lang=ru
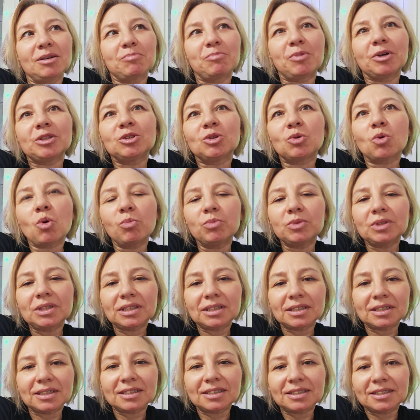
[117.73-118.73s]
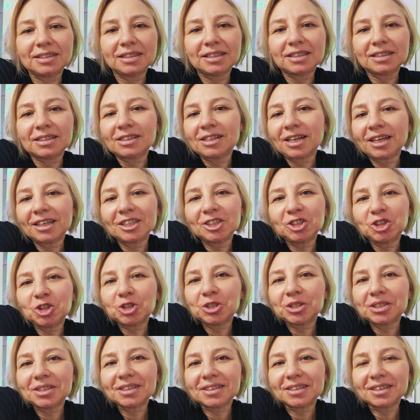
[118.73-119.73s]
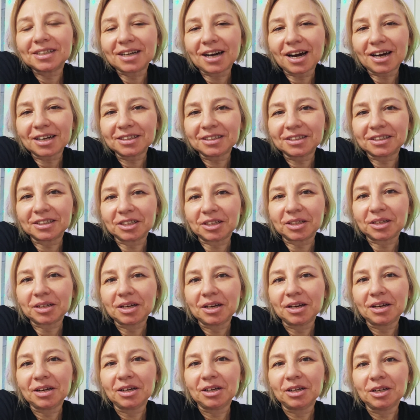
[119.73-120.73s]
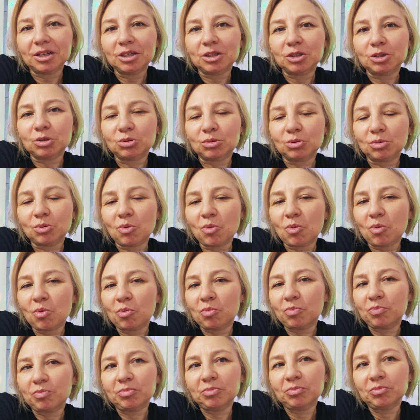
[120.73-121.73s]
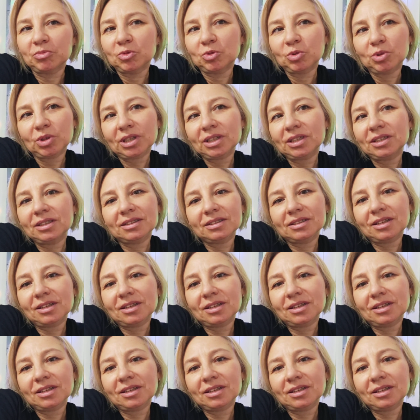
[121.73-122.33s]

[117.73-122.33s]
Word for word: подробные технологические карты, что, ну, я не